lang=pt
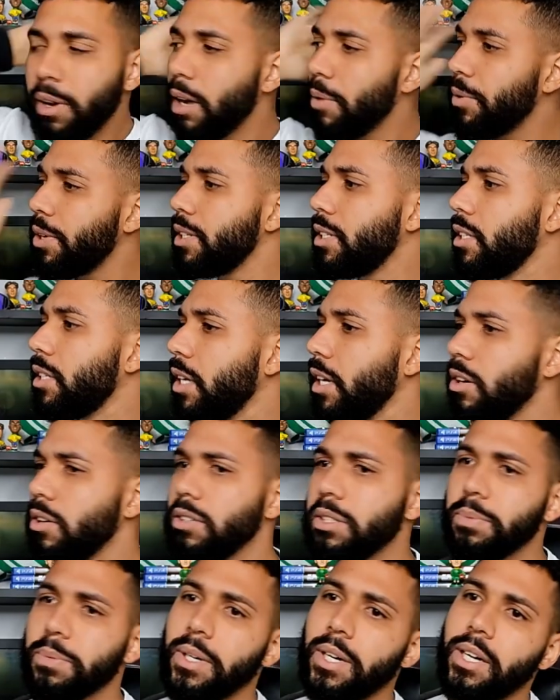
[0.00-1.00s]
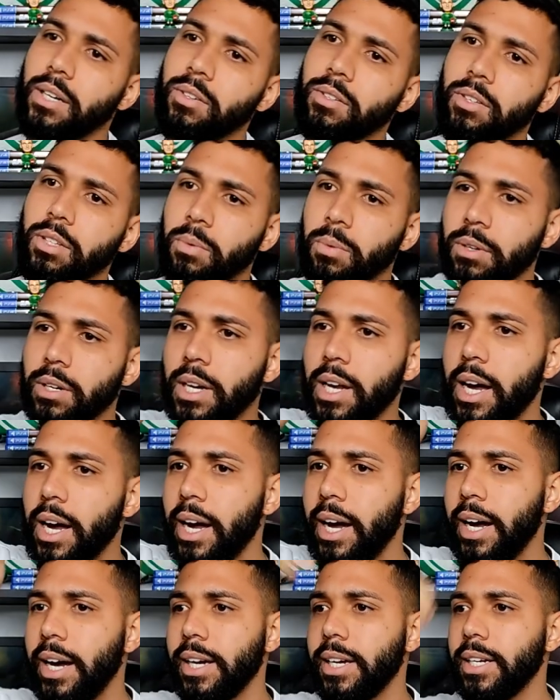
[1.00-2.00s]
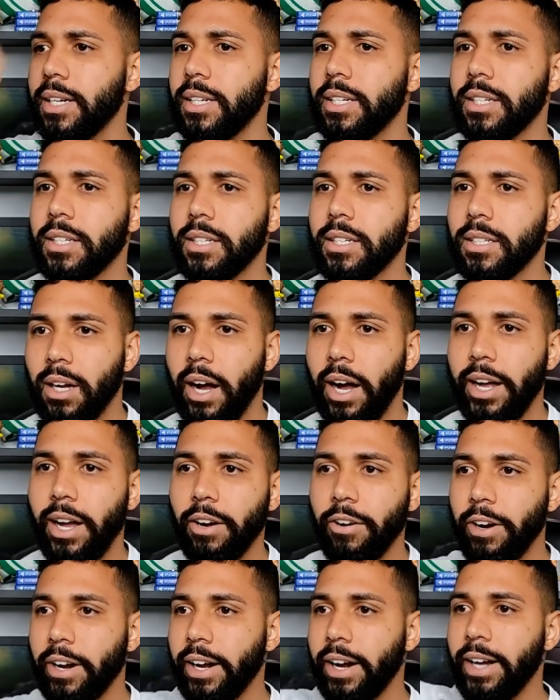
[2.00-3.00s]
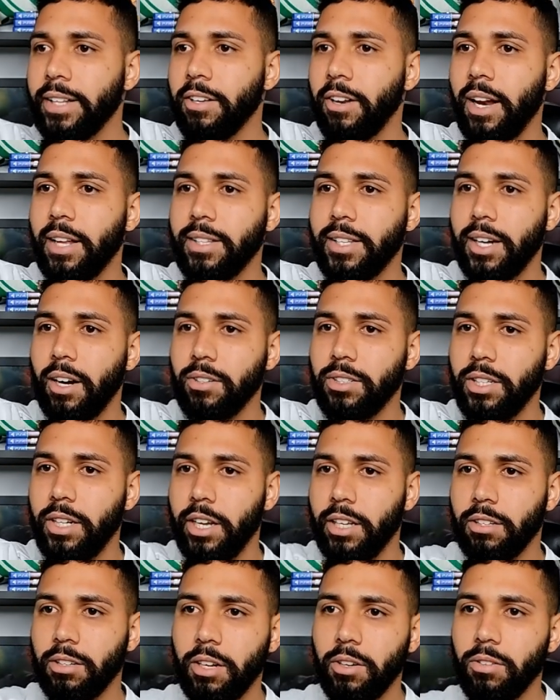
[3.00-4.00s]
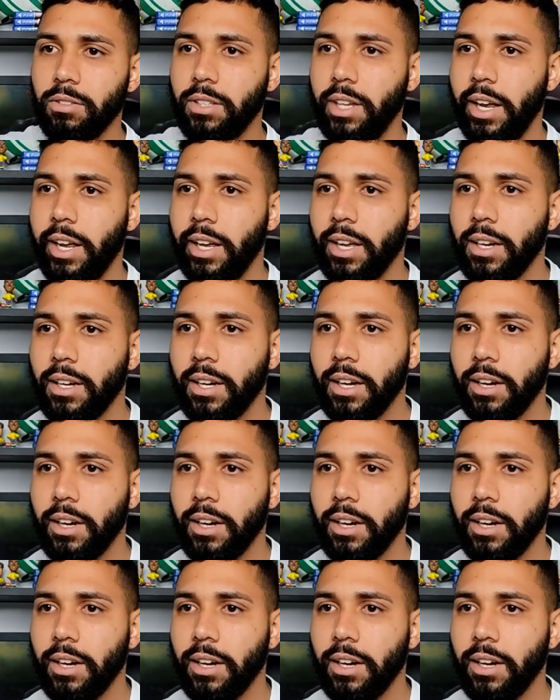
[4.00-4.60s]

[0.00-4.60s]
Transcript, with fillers: Pelo amor de Deus, mano. Todo mundo na área. Aí, agora, cadê o lateral direito que não tem?